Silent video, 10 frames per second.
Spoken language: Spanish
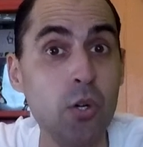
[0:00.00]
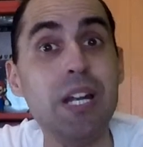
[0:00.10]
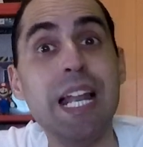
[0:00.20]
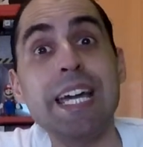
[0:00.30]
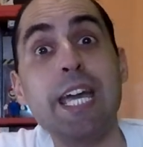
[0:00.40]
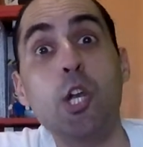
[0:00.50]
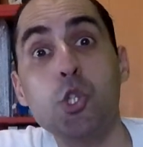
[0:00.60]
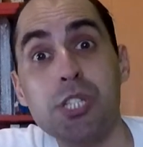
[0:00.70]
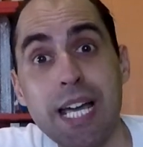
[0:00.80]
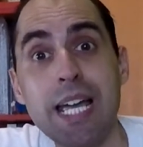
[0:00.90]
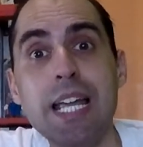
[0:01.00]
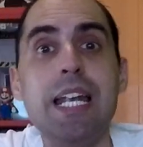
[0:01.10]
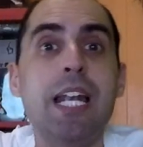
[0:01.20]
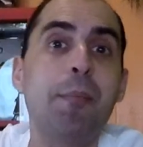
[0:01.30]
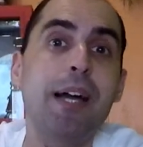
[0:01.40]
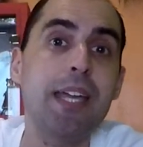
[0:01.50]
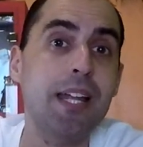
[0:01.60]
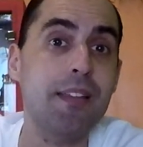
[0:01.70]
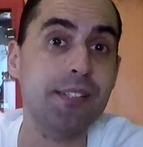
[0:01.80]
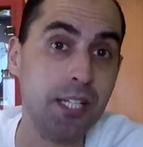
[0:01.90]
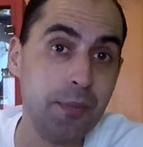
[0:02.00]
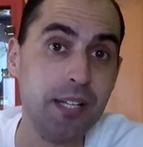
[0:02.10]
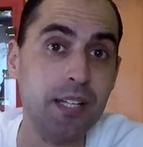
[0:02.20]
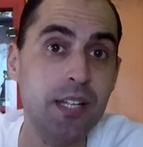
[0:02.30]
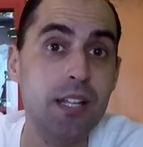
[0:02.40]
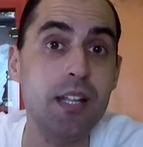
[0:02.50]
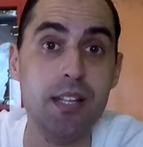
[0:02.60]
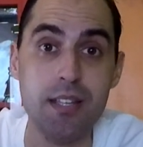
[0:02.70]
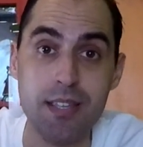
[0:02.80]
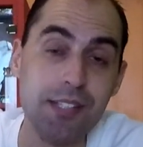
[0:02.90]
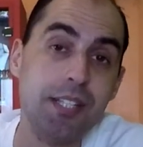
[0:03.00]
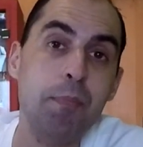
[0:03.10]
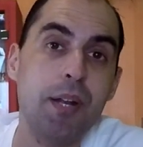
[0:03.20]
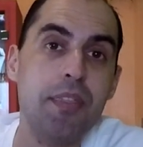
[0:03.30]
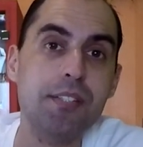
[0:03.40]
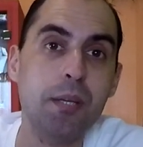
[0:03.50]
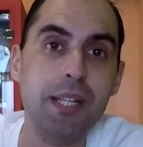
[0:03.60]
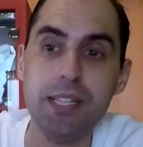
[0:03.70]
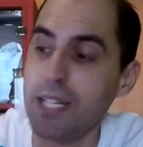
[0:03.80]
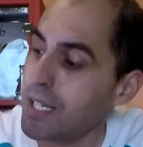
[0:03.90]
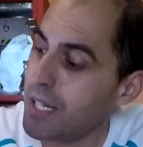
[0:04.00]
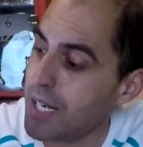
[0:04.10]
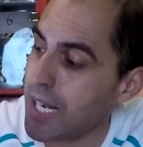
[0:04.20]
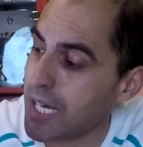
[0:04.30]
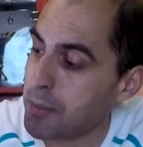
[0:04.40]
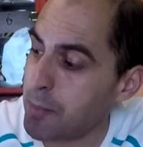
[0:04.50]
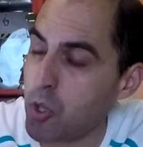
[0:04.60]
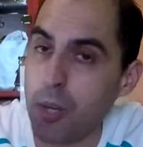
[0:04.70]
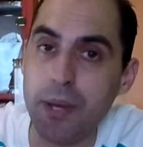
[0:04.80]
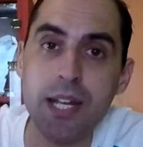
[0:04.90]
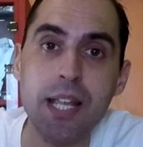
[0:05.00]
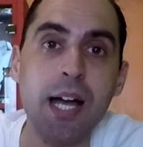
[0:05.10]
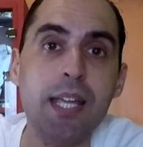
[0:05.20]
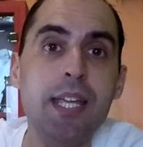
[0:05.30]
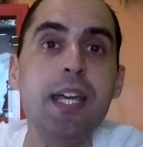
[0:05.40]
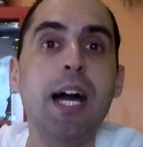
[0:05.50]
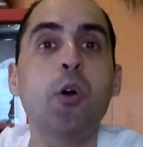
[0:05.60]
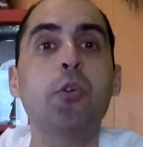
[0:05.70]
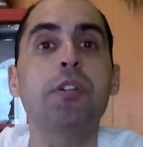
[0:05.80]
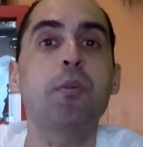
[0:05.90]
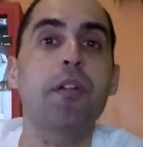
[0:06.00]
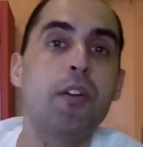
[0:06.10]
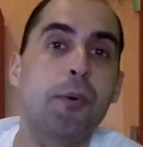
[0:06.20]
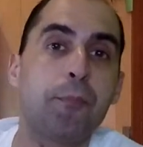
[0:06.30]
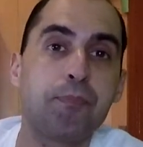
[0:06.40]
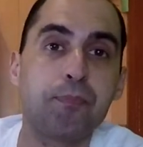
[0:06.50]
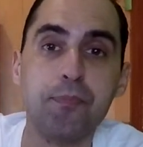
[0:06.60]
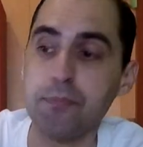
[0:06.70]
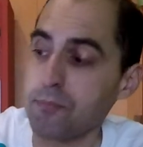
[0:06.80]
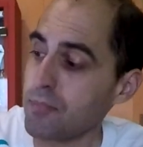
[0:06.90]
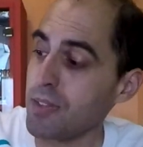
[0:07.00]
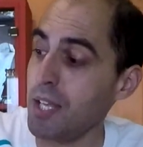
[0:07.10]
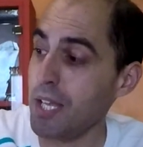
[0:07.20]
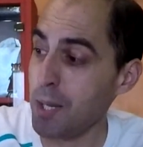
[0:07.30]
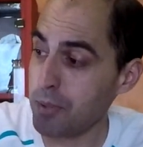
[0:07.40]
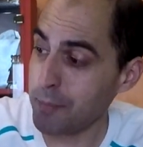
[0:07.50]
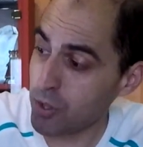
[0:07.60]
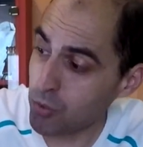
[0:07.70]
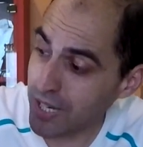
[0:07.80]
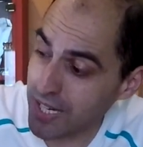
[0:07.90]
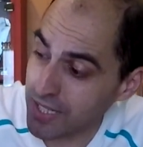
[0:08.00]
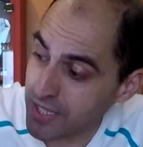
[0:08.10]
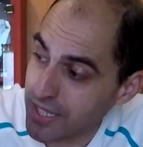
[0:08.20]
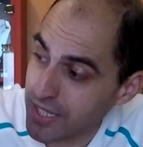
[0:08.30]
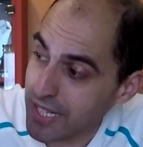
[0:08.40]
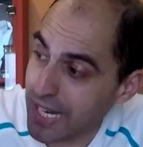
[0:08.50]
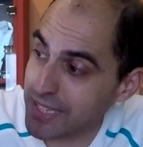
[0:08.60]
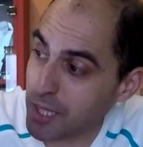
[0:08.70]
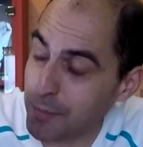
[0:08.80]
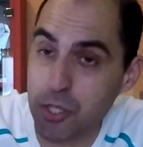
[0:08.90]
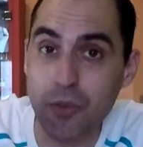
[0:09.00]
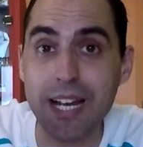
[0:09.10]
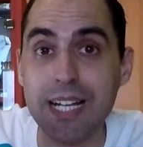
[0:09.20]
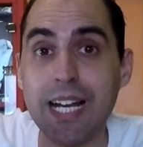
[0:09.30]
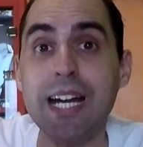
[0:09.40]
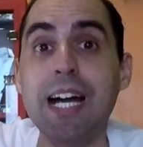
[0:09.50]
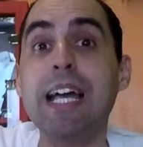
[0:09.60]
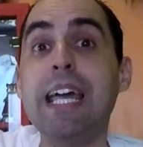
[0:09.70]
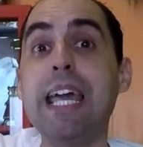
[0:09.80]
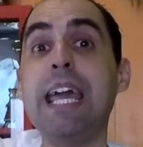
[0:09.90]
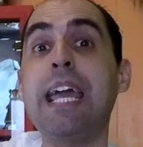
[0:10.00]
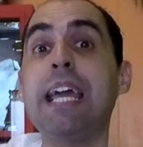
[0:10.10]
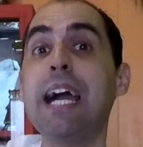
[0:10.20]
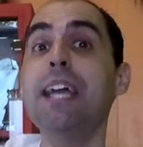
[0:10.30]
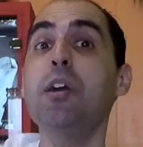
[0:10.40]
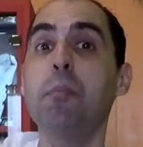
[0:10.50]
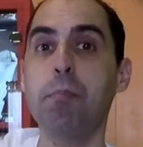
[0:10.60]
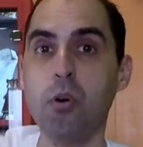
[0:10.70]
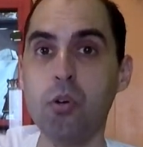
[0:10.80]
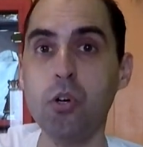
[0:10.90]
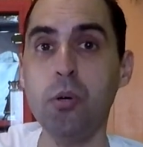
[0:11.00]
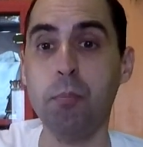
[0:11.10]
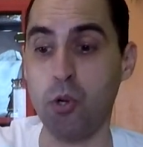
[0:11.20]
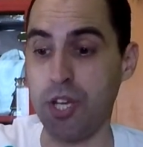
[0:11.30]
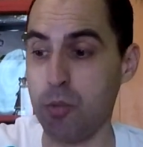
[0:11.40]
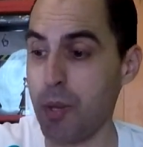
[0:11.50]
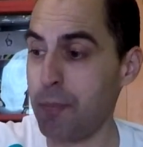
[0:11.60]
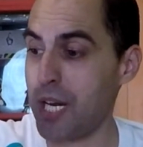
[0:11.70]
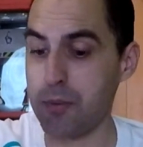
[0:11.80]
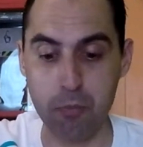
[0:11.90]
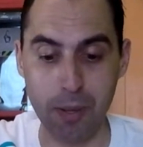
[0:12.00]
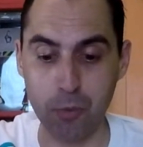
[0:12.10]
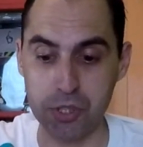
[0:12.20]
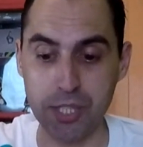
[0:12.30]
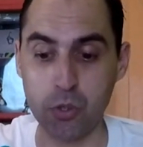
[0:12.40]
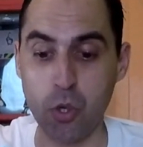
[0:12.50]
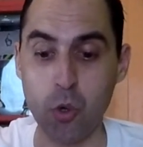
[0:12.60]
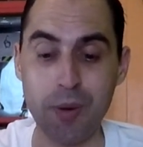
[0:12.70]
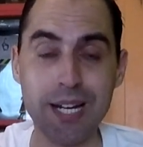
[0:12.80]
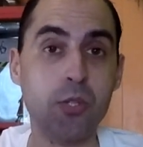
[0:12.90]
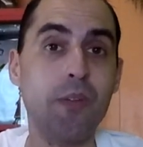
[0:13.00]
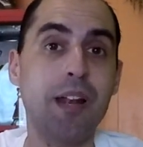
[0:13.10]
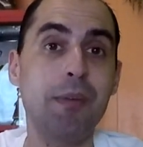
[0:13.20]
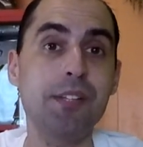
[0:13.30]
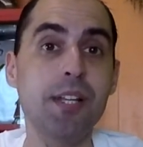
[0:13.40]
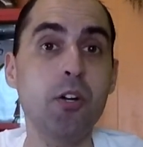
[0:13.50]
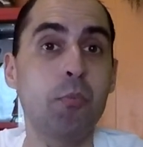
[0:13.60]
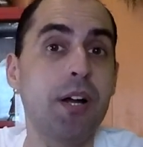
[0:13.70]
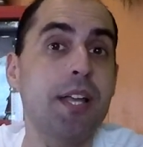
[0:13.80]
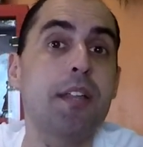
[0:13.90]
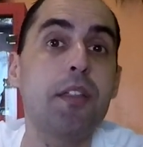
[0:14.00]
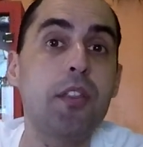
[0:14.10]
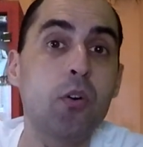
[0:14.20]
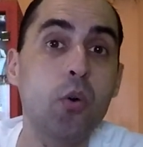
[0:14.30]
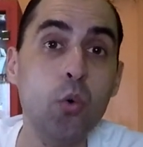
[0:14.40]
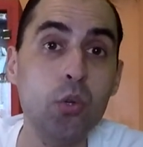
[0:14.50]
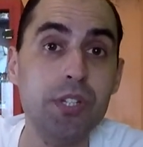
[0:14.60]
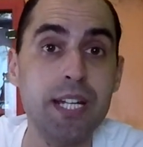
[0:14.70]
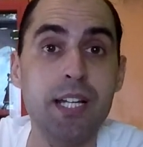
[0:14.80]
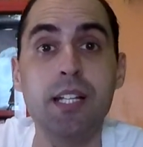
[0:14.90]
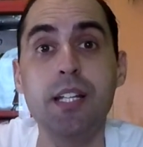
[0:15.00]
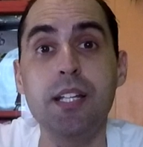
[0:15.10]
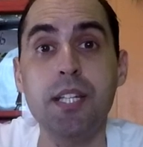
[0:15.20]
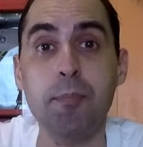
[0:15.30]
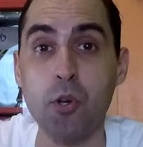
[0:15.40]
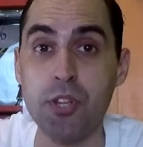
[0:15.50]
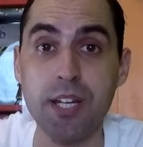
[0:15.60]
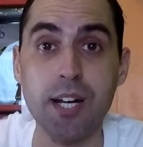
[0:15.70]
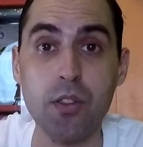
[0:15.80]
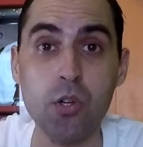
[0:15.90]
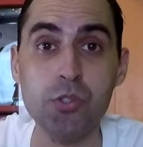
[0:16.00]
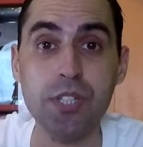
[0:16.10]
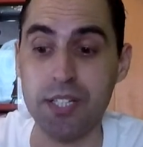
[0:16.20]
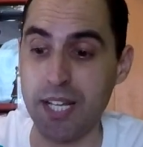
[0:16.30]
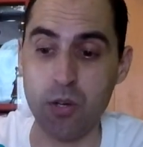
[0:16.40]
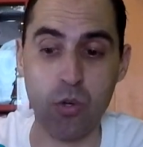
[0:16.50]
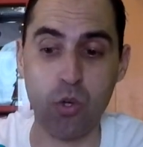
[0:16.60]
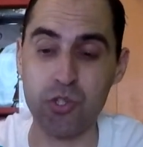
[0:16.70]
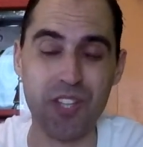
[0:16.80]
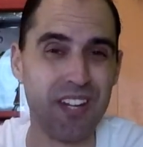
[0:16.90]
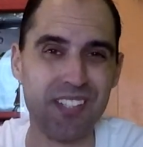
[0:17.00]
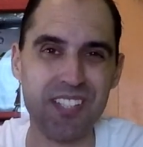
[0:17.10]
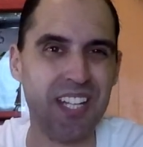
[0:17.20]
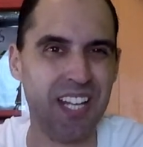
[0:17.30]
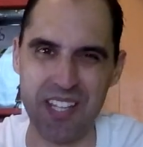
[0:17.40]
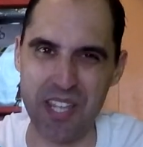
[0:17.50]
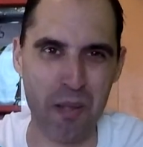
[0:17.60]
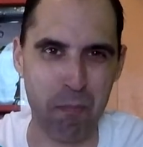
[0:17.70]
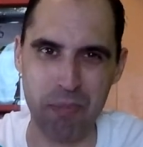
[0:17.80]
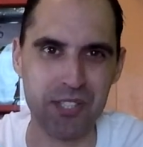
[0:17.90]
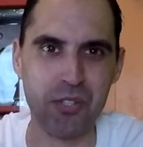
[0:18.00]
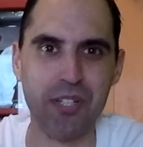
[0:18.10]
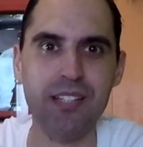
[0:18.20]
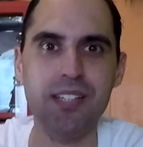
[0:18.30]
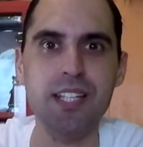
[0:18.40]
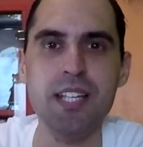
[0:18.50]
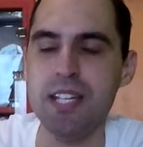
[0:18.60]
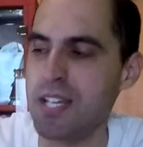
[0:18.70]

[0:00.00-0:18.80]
la que no trae la máquina de escribir. Y esa es precisamente la que vamos a ver aquí a continuación. En primer lugar, el tamaño de la caja engaña un poco, porque yo me esperaba un mamotreto que ocupara toda la mesa, como aquella edición ultra de Project Car 2, que traía un coche de resina impresionante,